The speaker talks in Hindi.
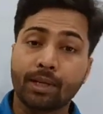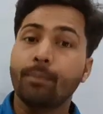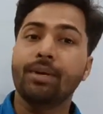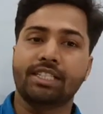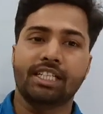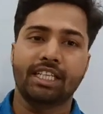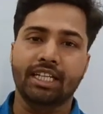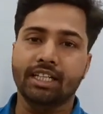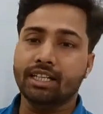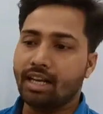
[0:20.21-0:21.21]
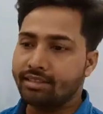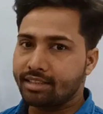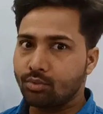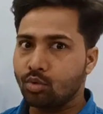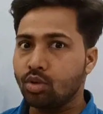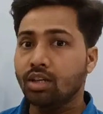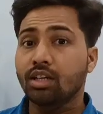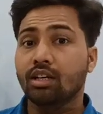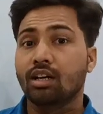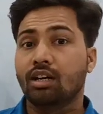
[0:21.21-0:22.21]
टम्परेचर देखेंगे कैसे वो
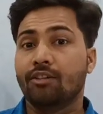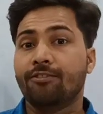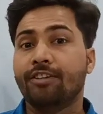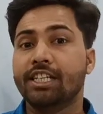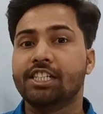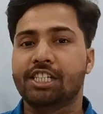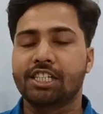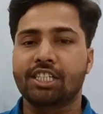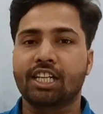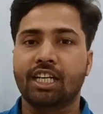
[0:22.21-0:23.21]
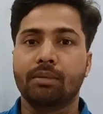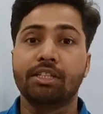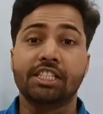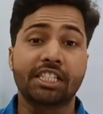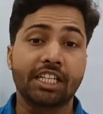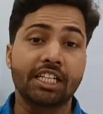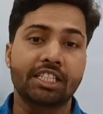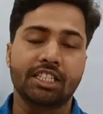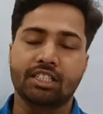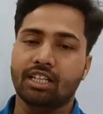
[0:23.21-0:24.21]
फेस uh, चेंज करने में स्टेट
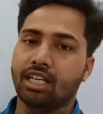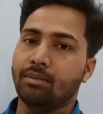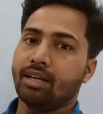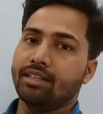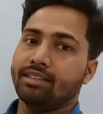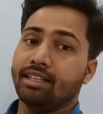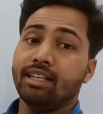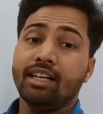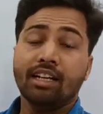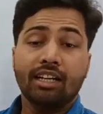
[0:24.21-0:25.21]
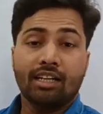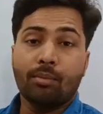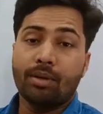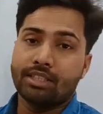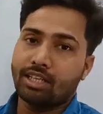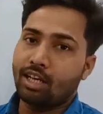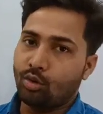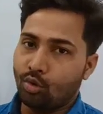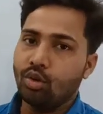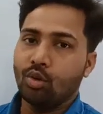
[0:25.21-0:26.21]
चेंज करने में कैसे टम्परेचर का
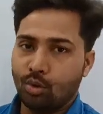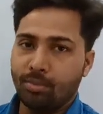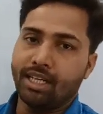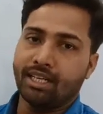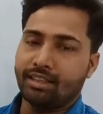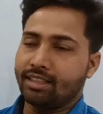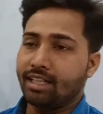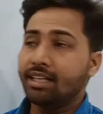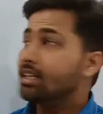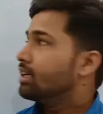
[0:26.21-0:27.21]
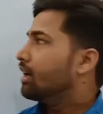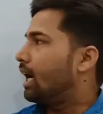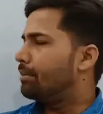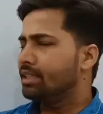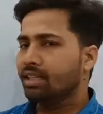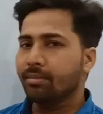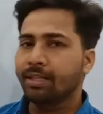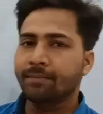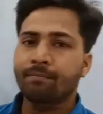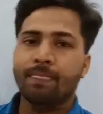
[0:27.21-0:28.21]
रोल प्ले करता है अभी तक
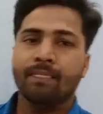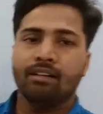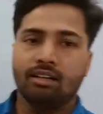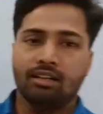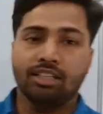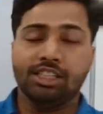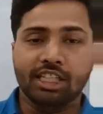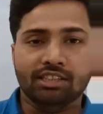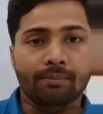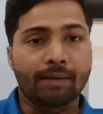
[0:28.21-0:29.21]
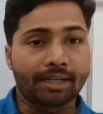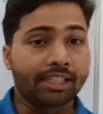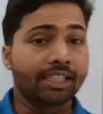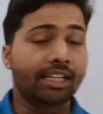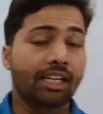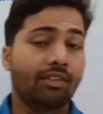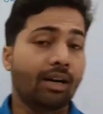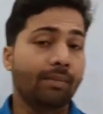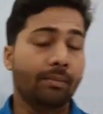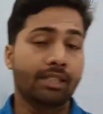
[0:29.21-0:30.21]
हमने स्टेट्स ऑफ मैटर देख लिया
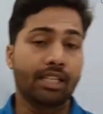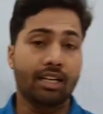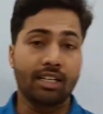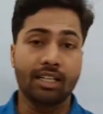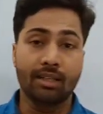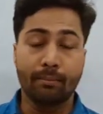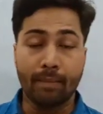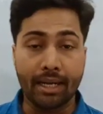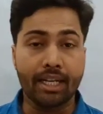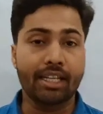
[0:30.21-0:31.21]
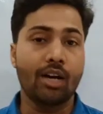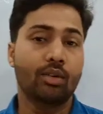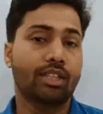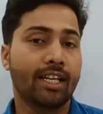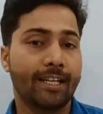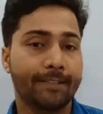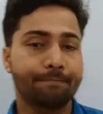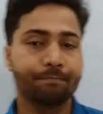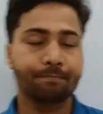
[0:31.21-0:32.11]
वहाँ पे हमने देखा कि मैटर क्या होता है